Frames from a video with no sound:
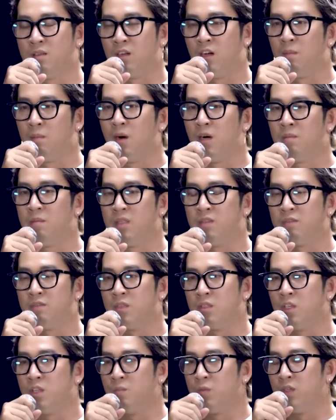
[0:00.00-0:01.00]
gò bó
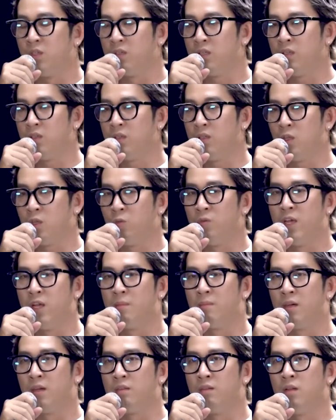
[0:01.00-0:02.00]
mình trong những cái chủ
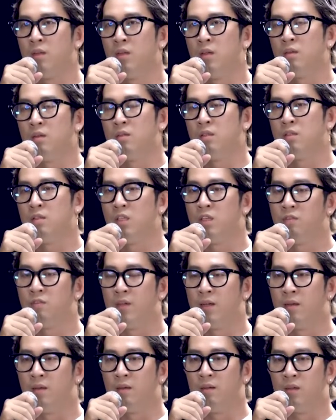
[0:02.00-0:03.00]
đề mà nó thiên
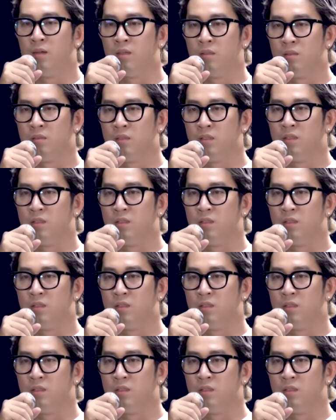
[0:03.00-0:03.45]
về ờ,